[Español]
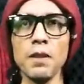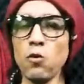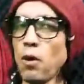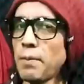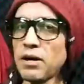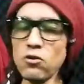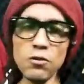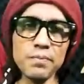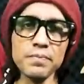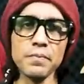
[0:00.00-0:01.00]
Lo
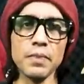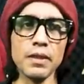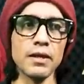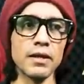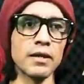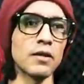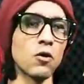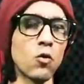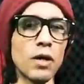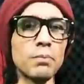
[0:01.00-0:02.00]
amarró, eh,
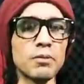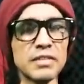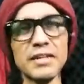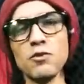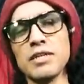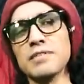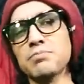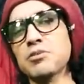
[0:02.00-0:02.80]
lo cual pues creo que